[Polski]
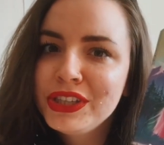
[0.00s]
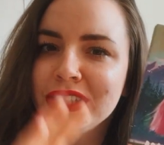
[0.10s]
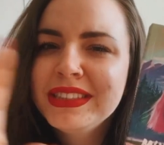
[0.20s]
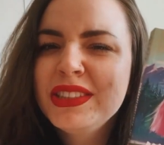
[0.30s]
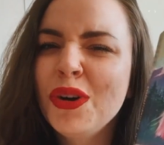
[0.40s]

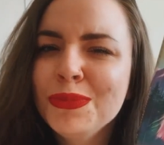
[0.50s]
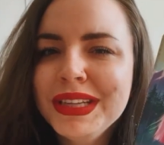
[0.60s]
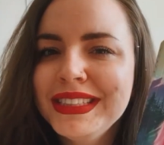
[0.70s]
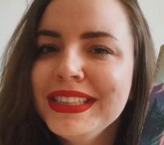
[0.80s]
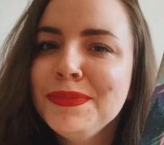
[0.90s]
że są
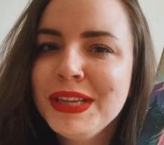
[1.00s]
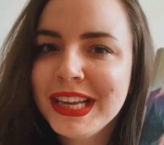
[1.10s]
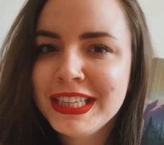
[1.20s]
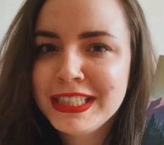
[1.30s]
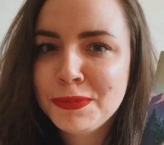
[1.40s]
między nimi
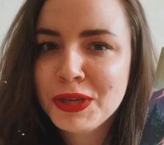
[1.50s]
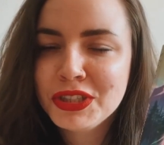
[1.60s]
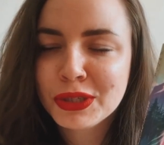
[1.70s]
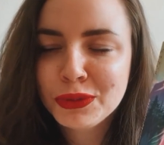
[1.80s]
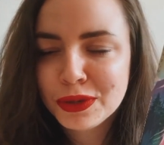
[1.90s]
jakieś
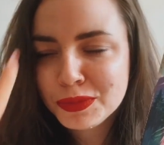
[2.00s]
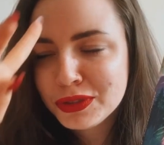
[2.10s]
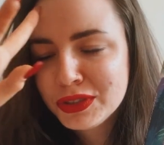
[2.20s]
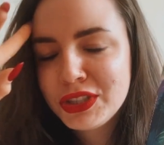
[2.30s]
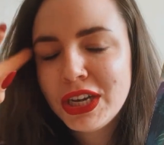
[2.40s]
napięcia, które my
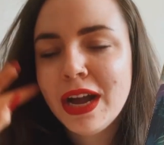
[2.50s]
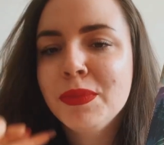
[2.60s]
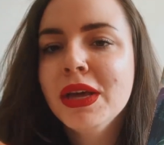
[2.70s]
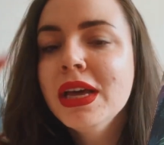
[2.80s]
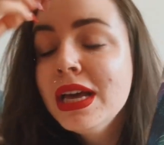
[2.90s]
dostrzegamy